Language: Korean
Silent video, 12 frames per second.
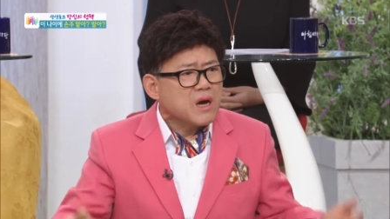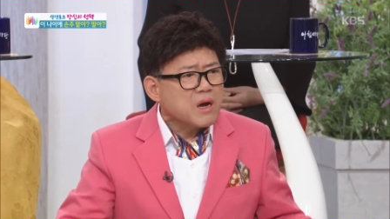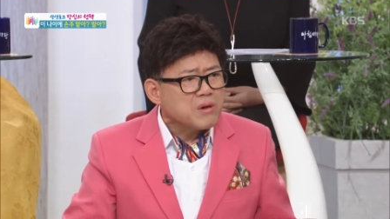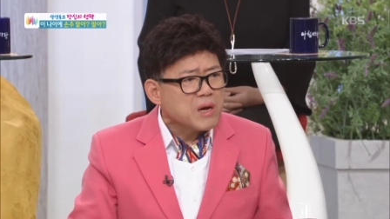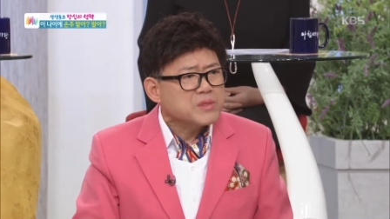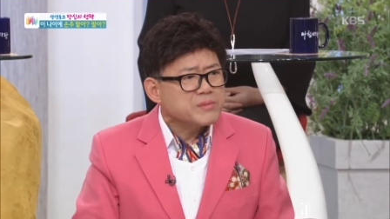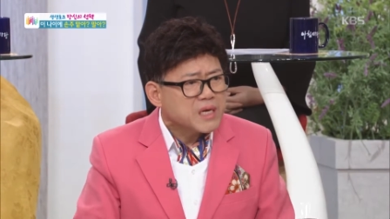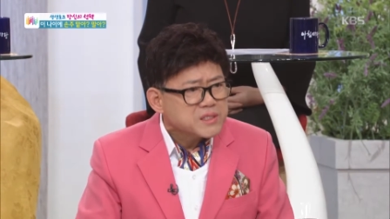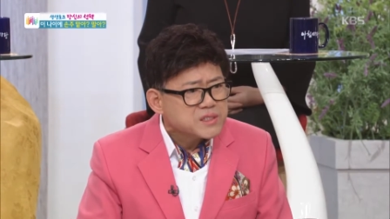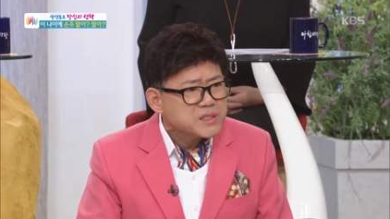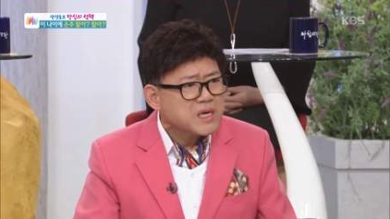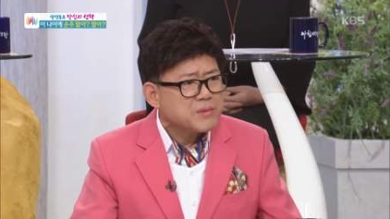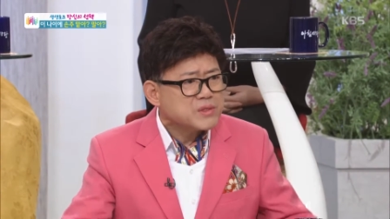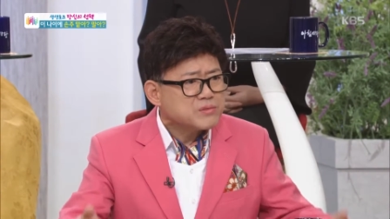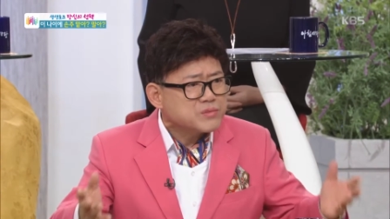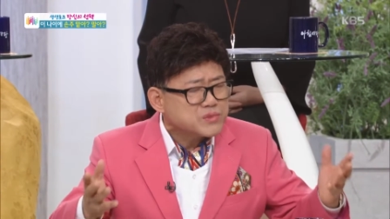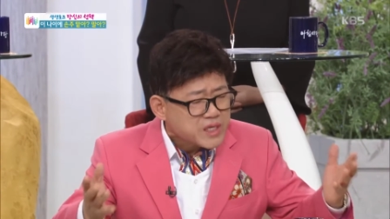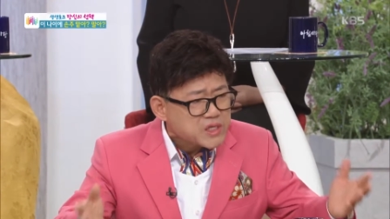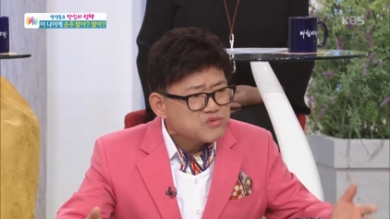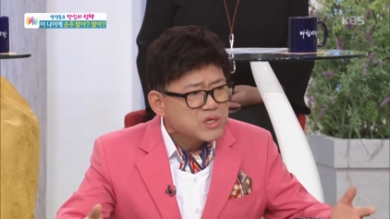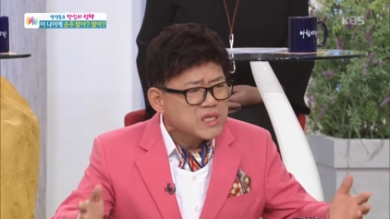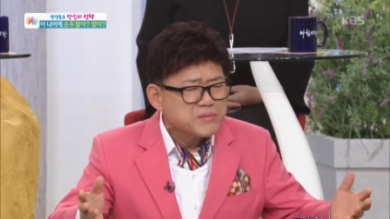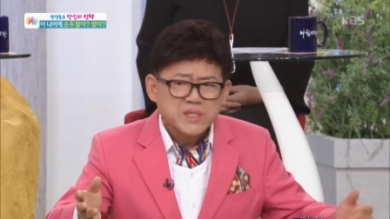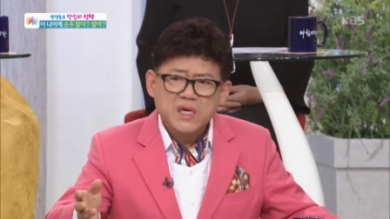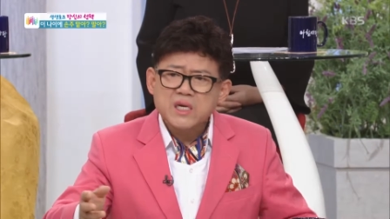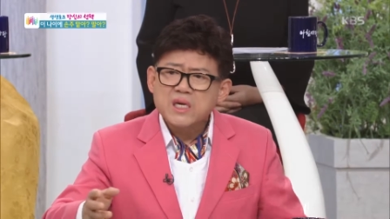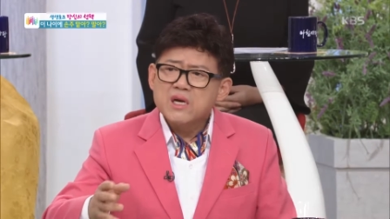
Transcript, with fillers: 아유 아버님 앉으세요 아버님 생일 축하드립니다.